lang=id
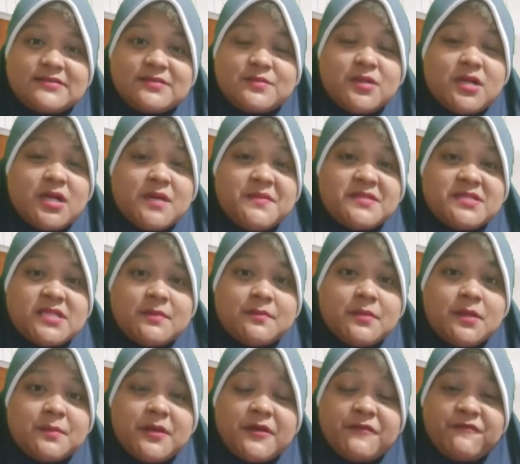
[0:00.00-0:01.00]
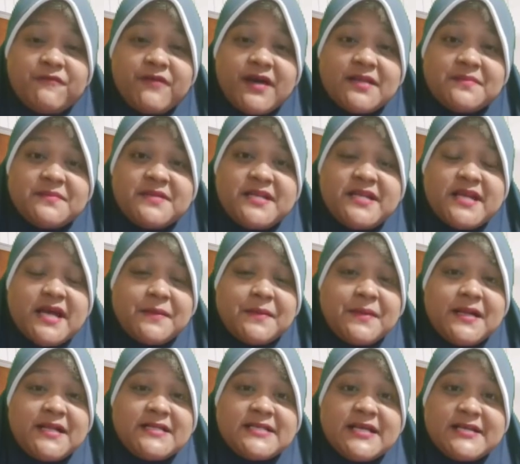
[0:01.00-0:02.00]
Semoga bisa bermanfaat menjadi
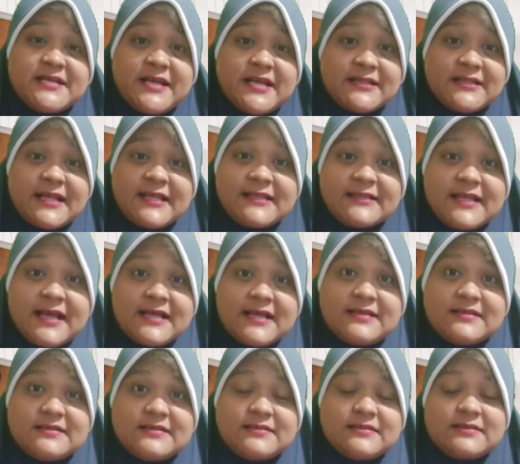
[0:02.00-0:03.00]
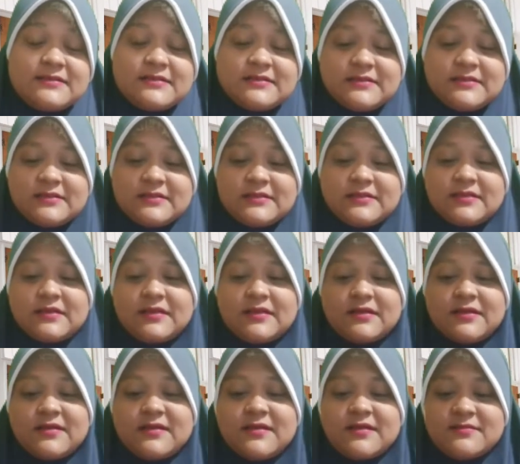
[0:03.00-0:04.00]
amal jariah tata.
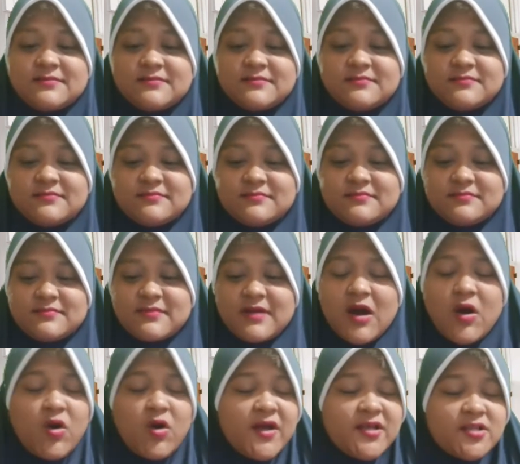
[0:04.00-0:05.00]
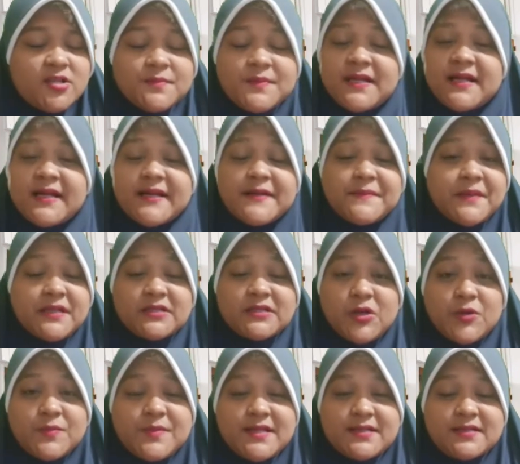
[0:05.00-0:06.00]
Dan Allah itu penerima
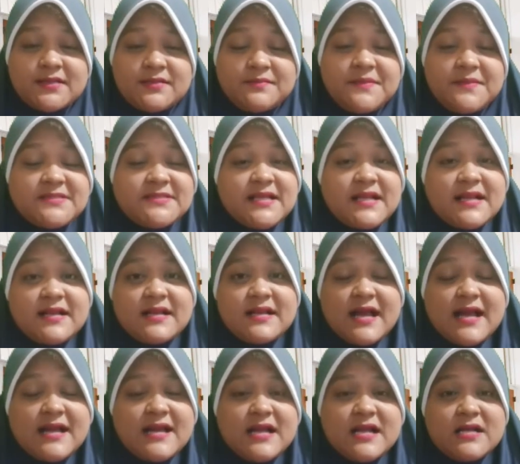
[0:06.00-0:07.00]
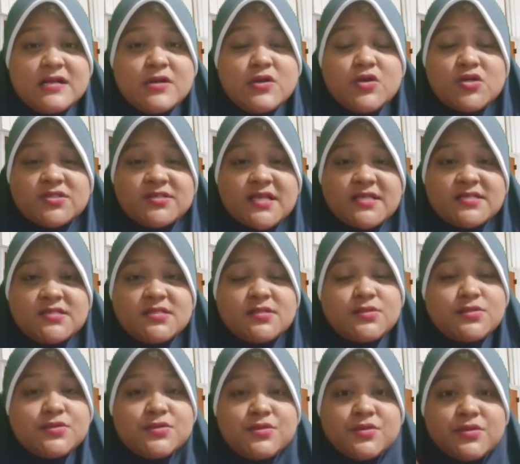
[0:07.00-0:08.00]
taubat. Misal ada dosa
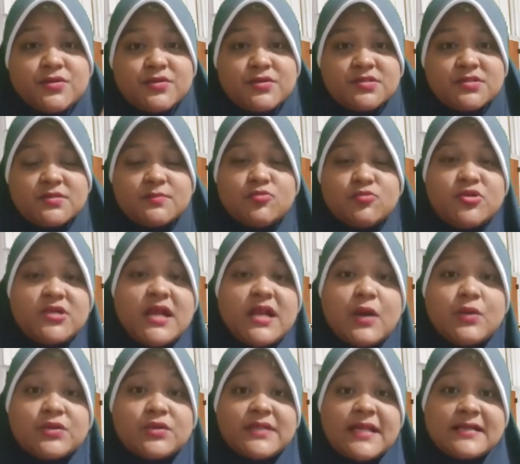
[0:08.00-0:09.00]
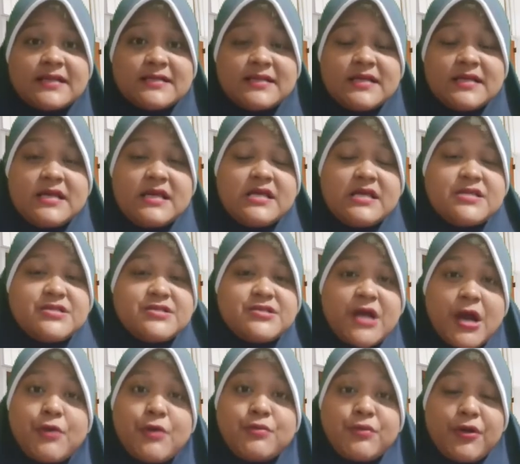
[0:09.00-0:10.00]
segunung, sebuah lautan.
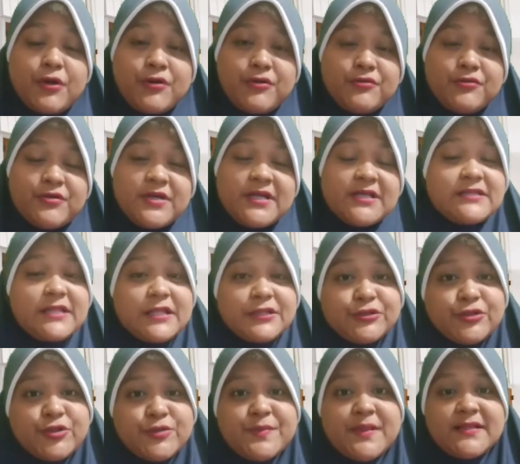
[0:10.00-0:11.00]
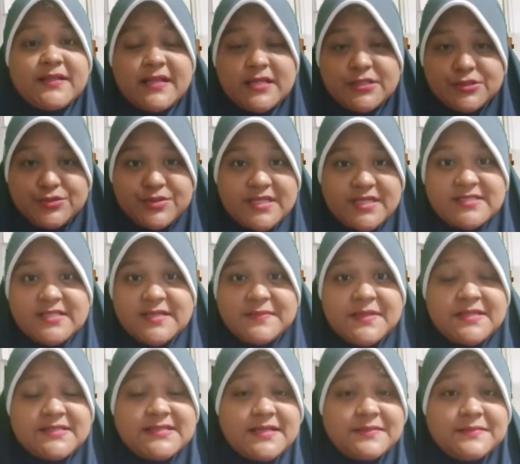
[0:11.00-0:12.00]
Insya Allah kita taubat nasuha
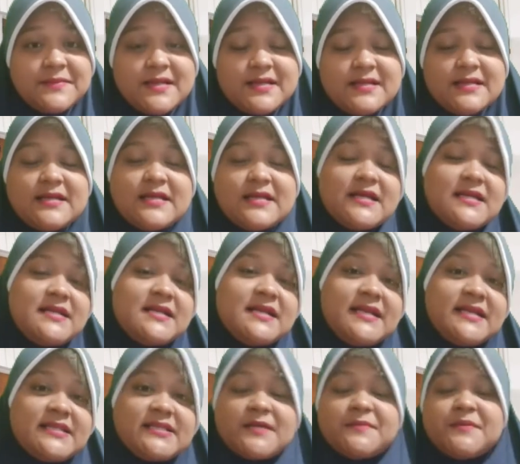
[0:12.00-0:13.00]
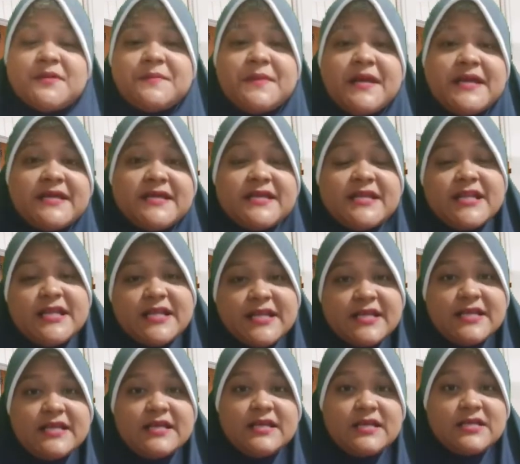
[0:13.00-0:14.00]
sama-sama. Dan kita perbaiki
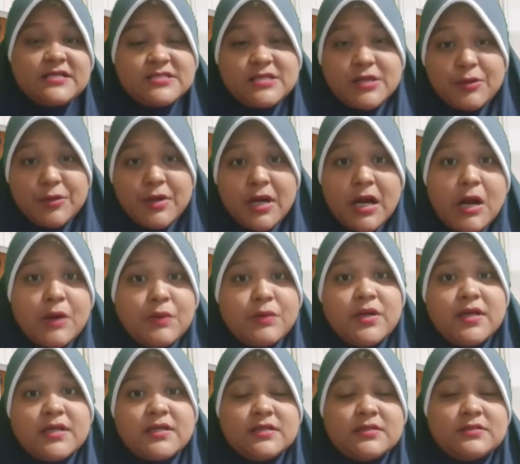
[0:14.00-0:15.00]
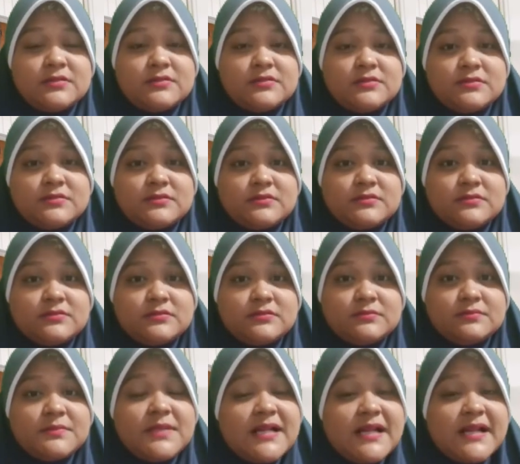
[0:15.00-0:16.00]
diri. Insya Allah Allah
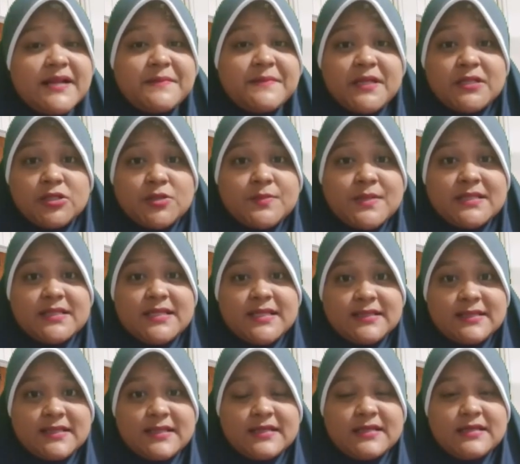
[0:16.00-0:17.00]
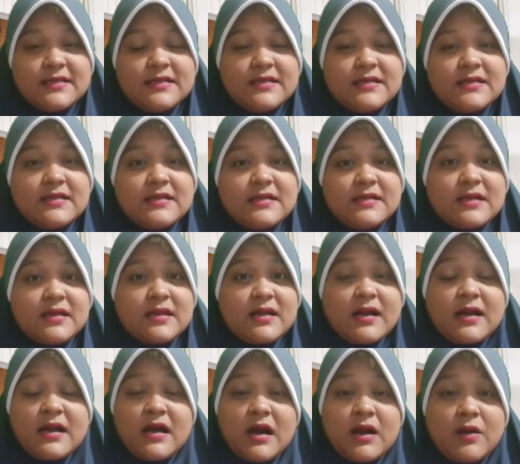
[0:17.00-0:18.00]
menerima taubat kita.
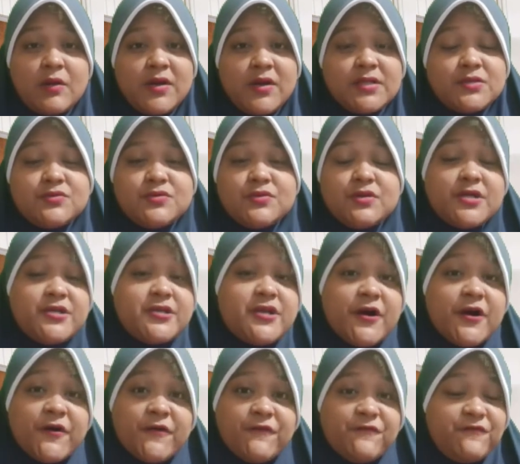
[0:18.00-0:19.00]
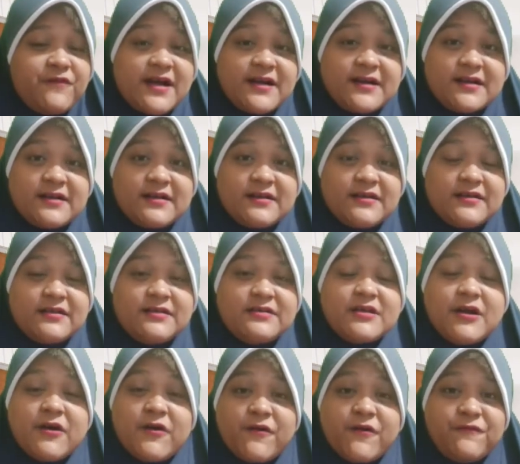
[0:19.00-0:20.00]
Karena Allah itu Yaufar,
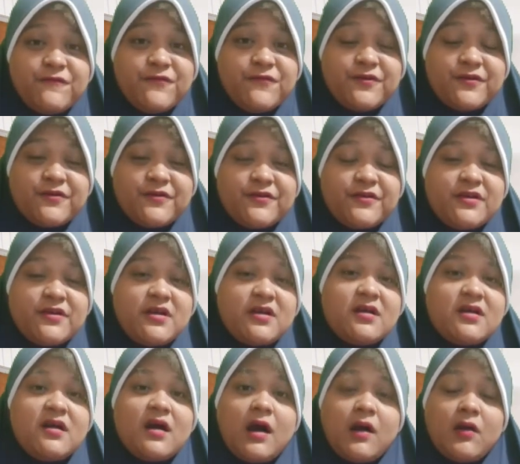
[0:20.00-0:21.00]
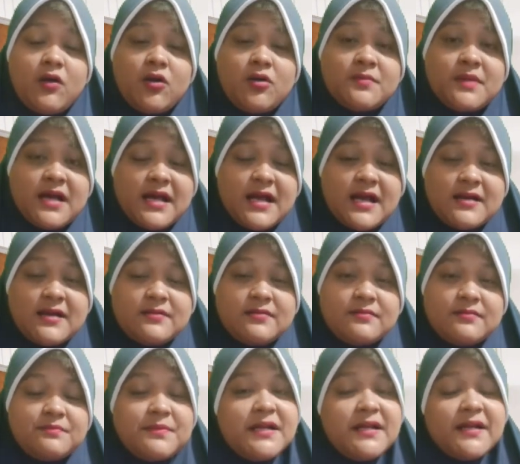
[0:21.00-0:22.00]
Yaufur. Allah Maha
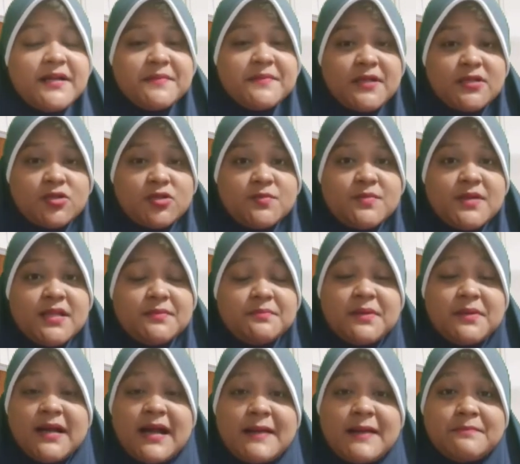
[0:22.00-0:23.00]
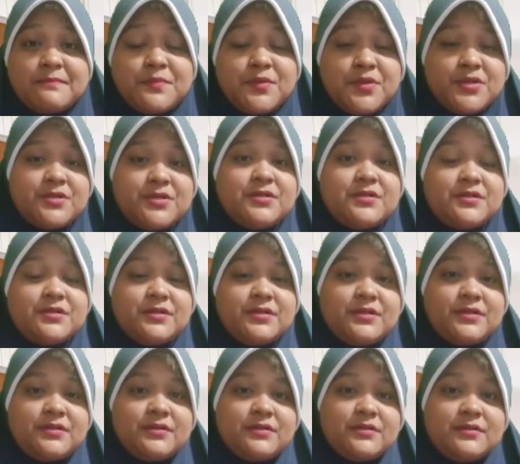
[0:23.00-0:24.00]
penerima taubat, pengampun.
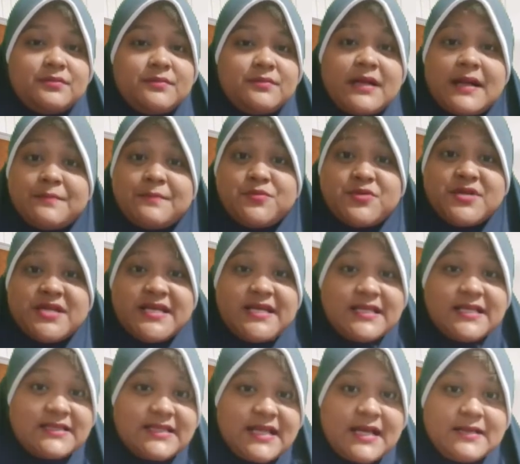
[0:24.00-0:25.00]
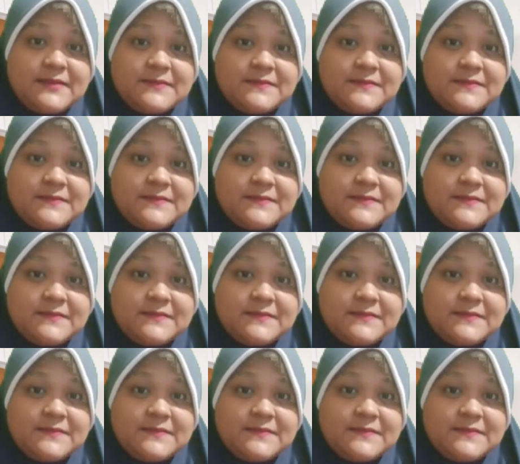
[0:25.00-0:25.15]
Mengampuni kita.